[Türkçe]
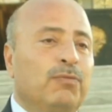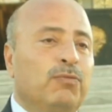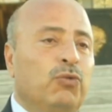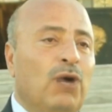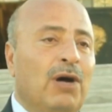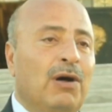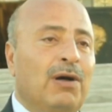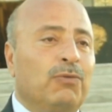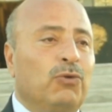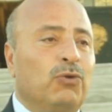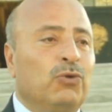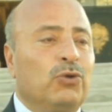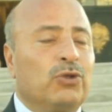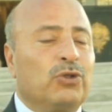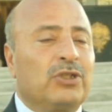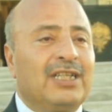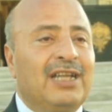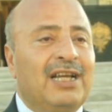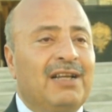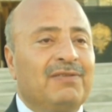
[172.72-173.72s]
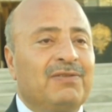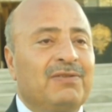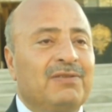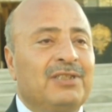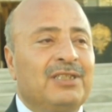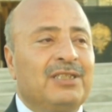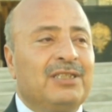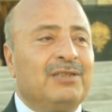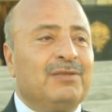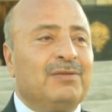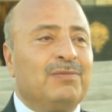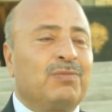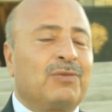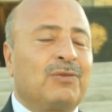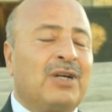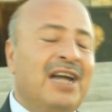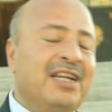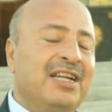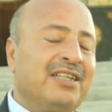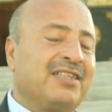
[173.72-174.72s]
Bu uğurda da
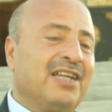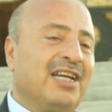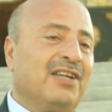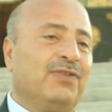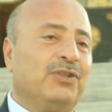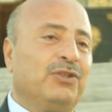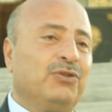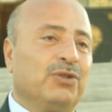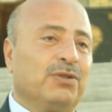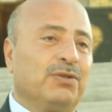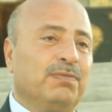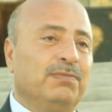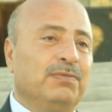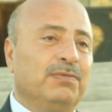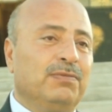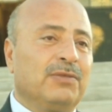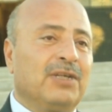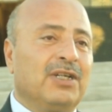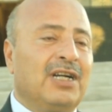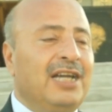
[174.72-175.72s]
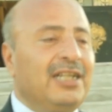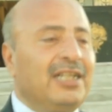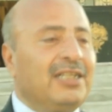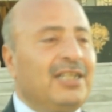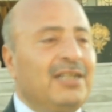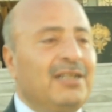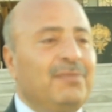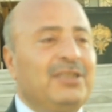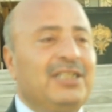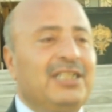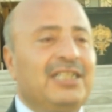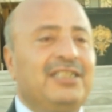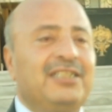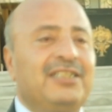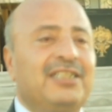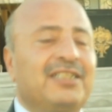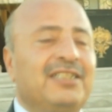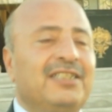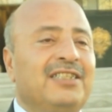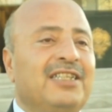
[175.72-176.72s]
gayret sarf ediyorum. Gayretlerimin
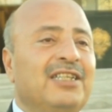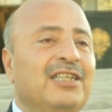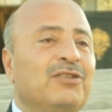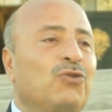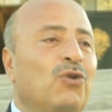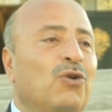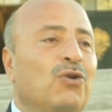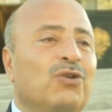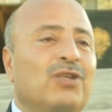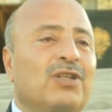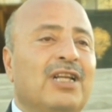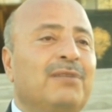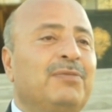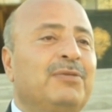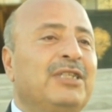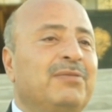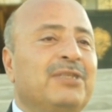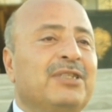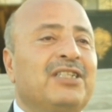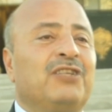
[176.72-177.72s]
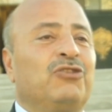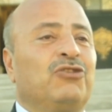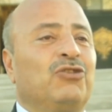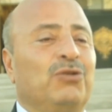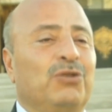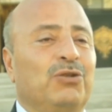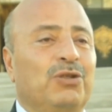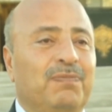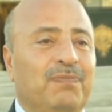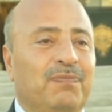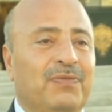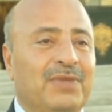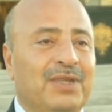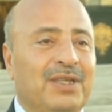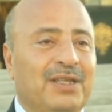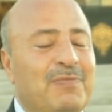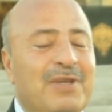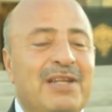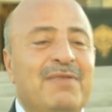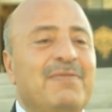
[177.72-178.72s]
neticesinde de zorluklar bir bir aşılıyor.
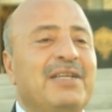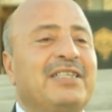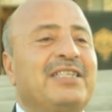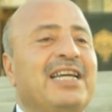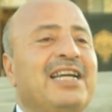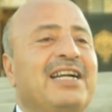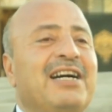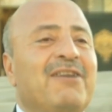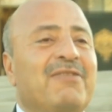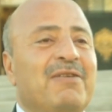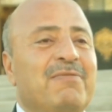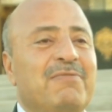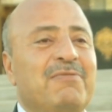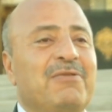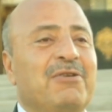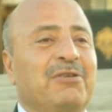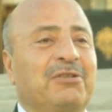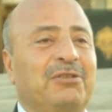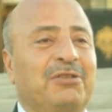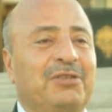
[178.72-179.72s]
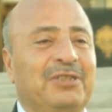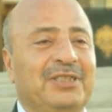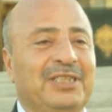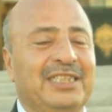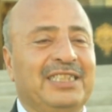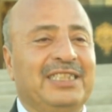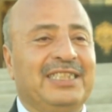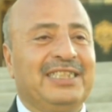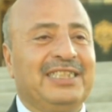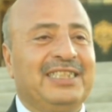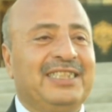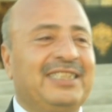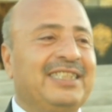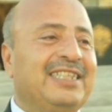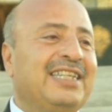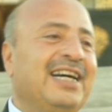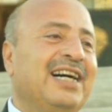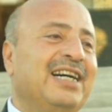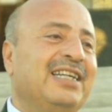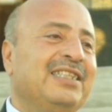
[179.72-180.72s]
Benim mesai kavramım yoktur. Ee,
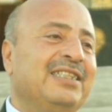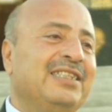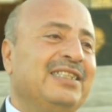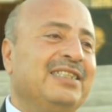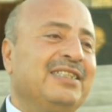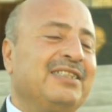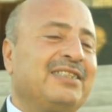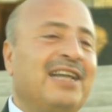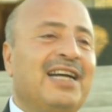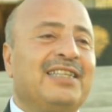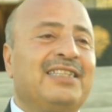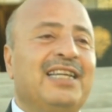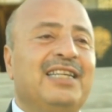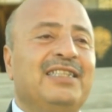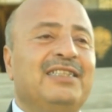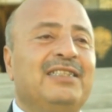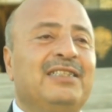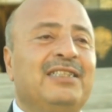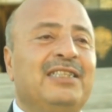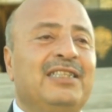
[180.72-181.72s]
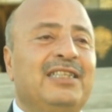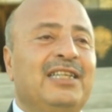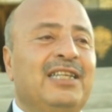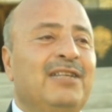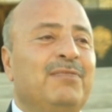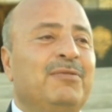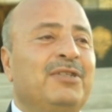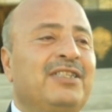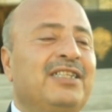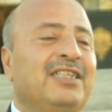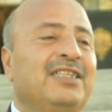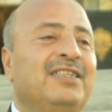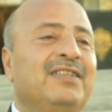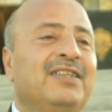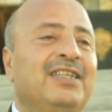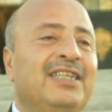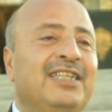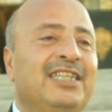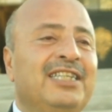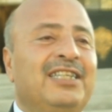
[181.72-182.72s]
zira e, zaten e,
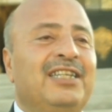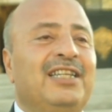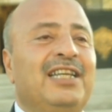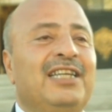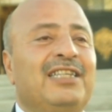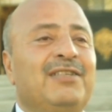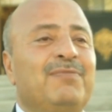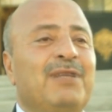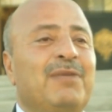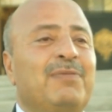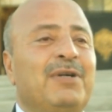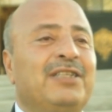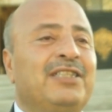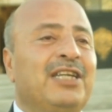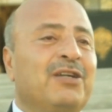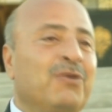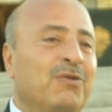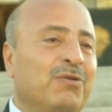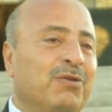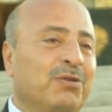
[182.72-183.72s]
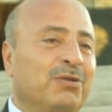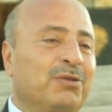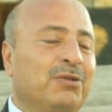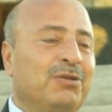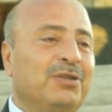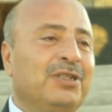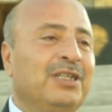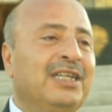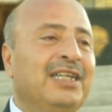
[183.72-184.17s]
ilimizin ikili eğitim yapan tek okuldur.